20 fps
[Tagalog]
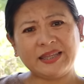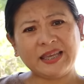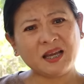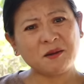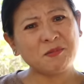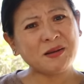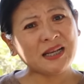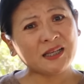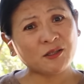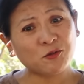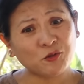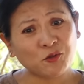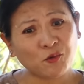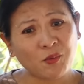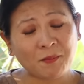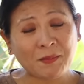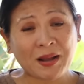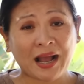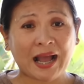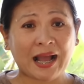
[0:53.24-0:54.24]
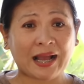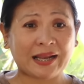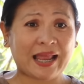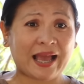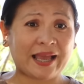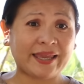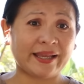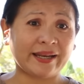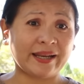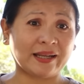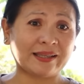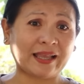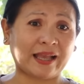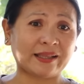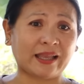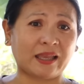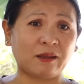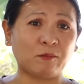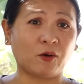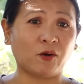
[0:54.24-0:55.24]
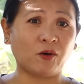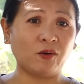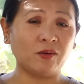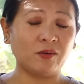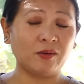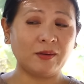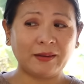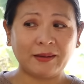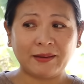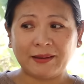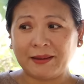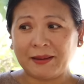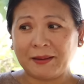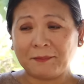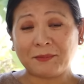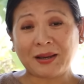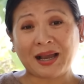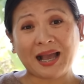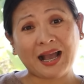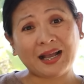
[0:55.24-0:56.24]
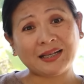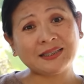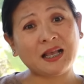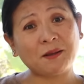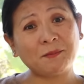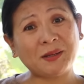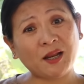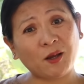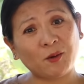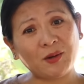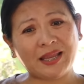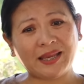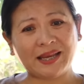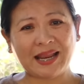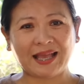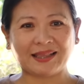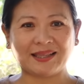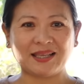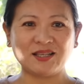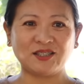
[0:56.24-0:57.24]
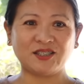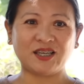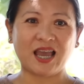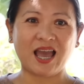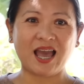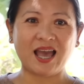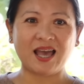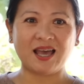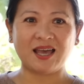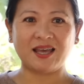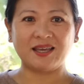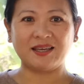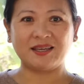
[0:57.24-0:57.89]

Hindi ka ba natutuwang makakalaya ng tatay mo? Makakasama na uli natin siya.